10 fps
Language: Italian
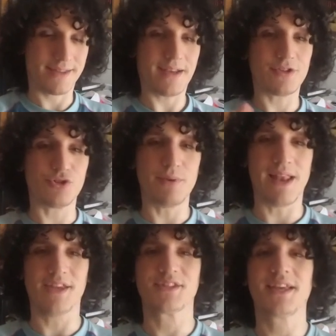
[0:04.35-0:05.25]

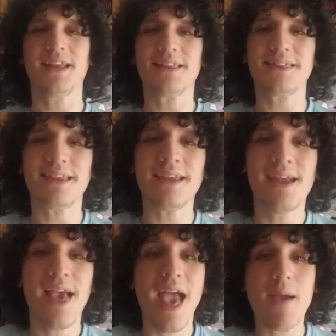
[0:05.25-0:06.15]
13.000 iscritti
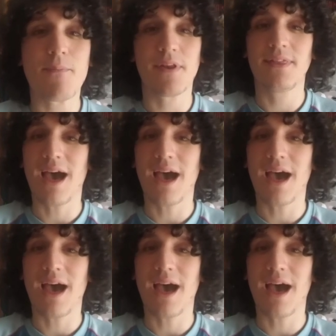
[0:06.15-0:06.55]
e per,